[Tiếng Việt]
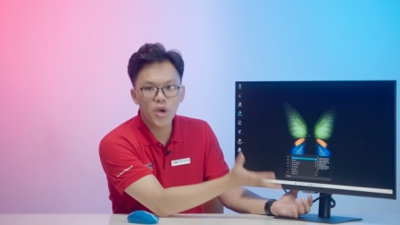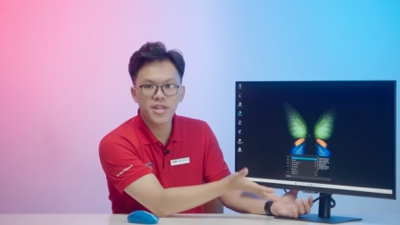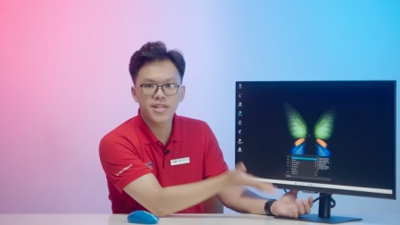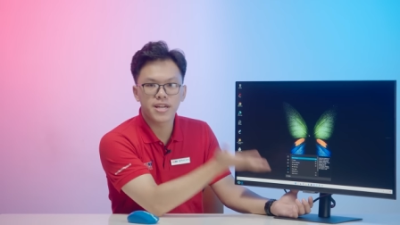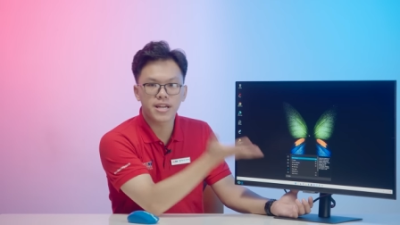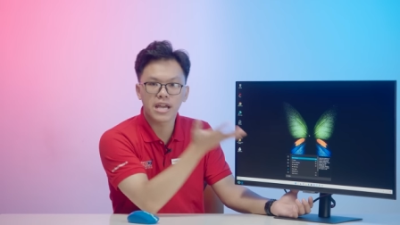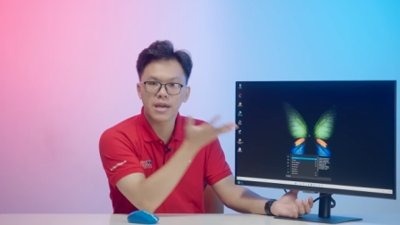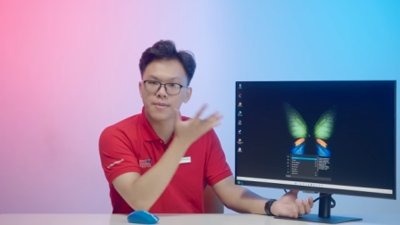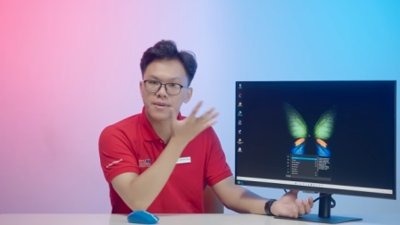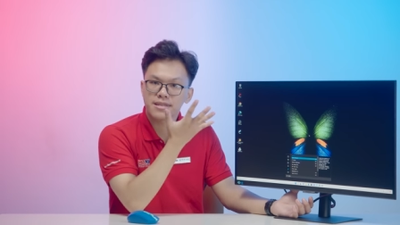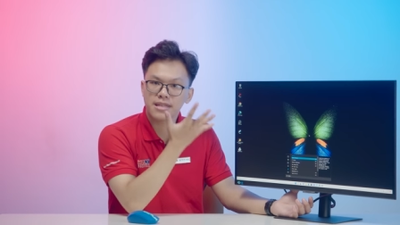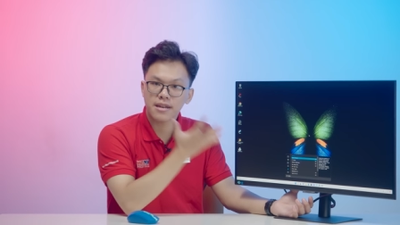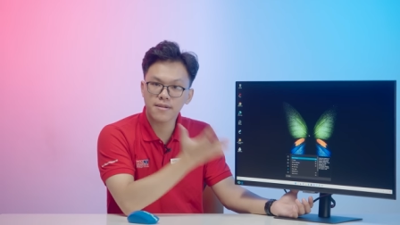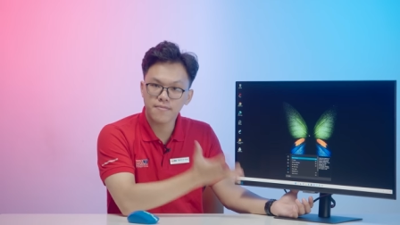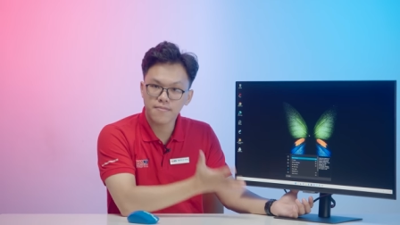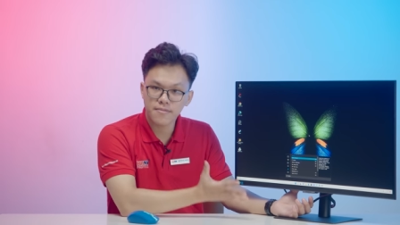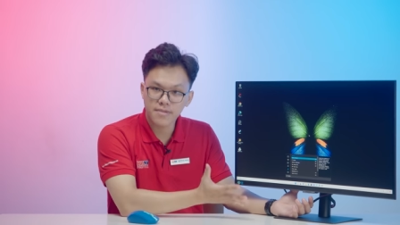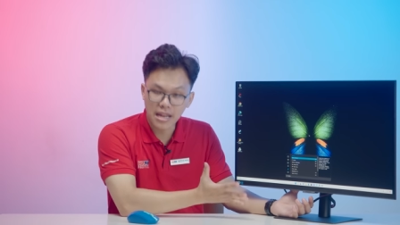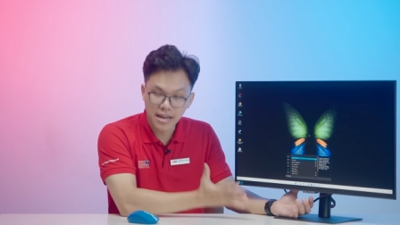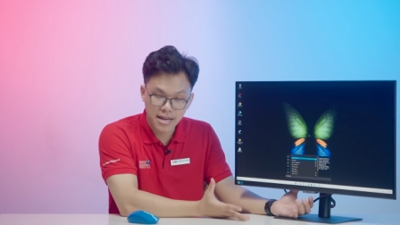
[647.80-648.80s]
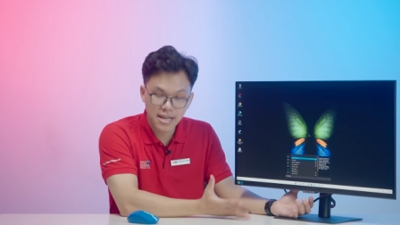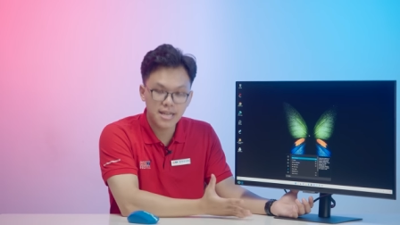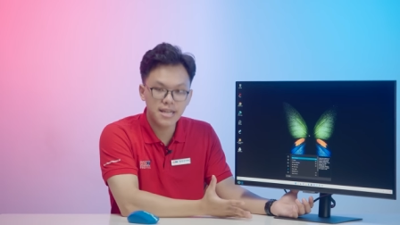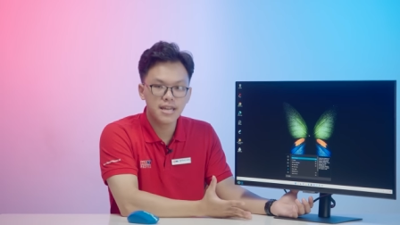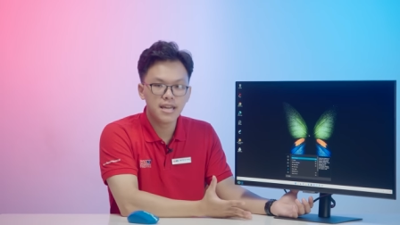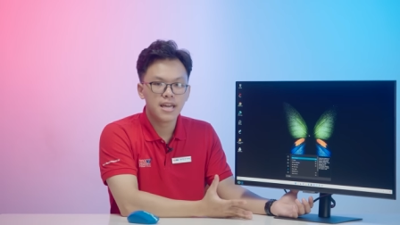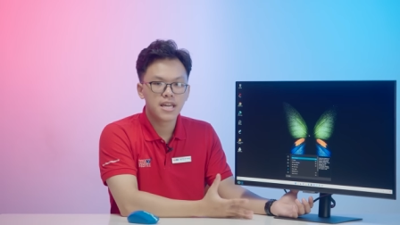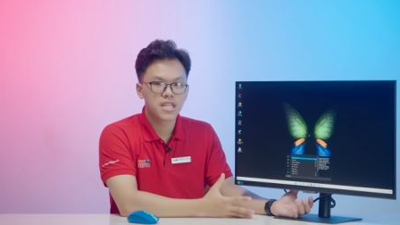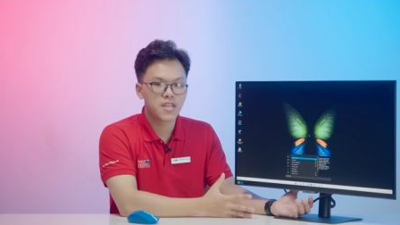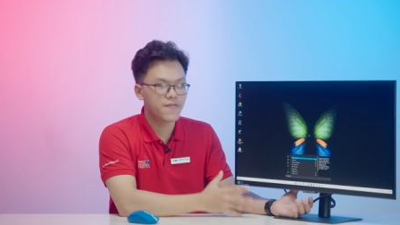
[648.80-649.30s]
khuyên rằng anh em nên tắt tắt đi,
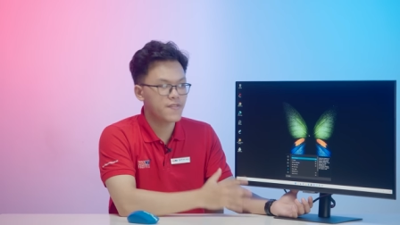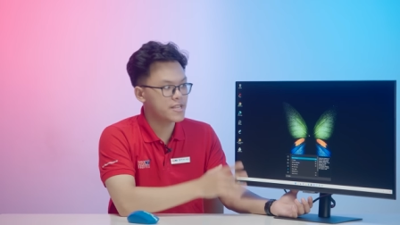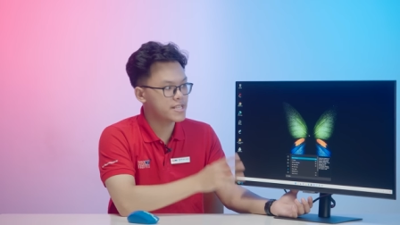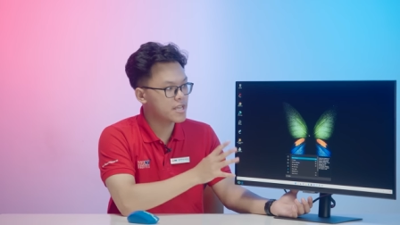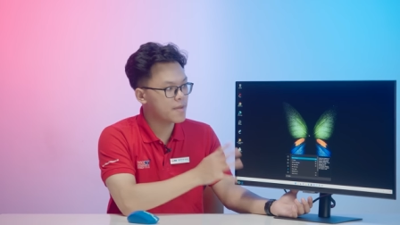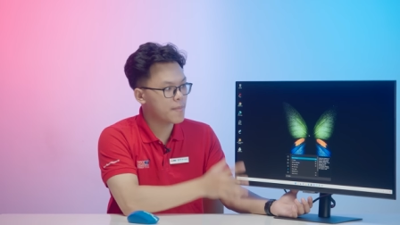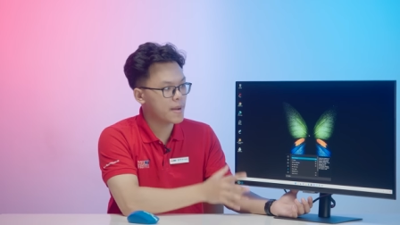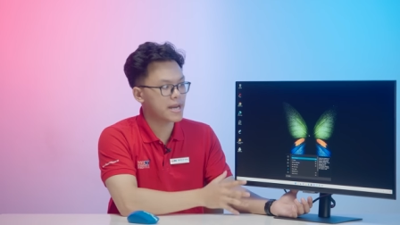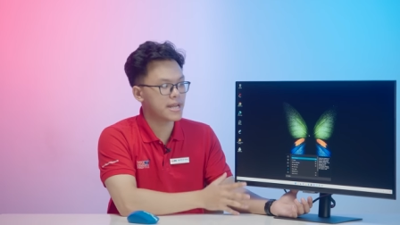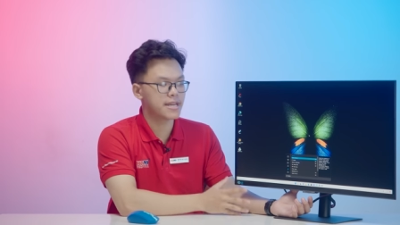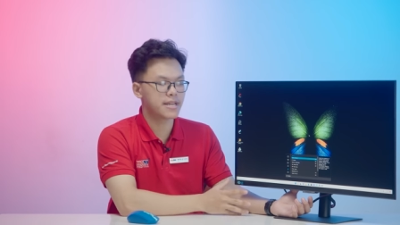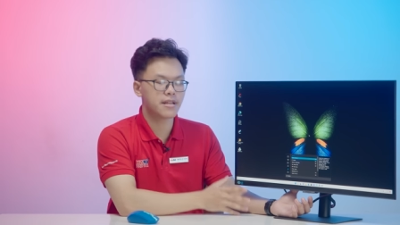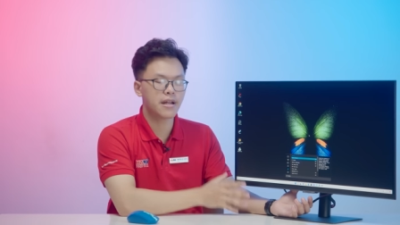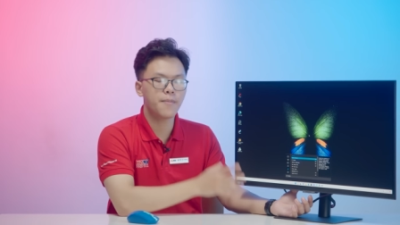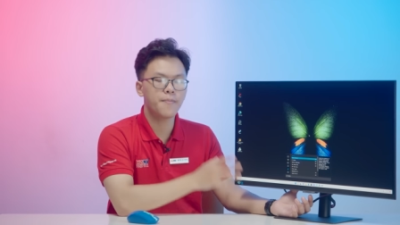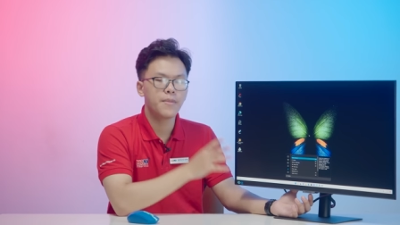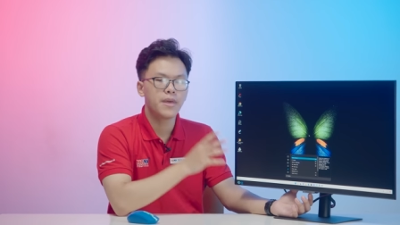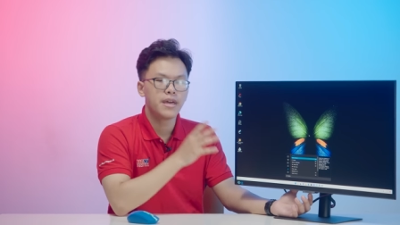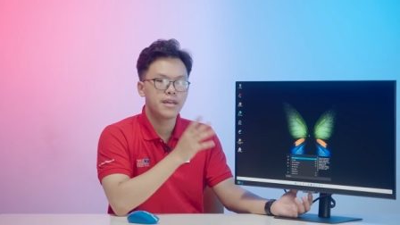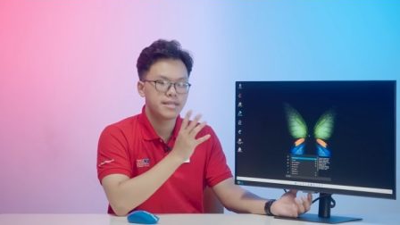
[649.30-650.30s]
tại vì chiếc màn hình nhá,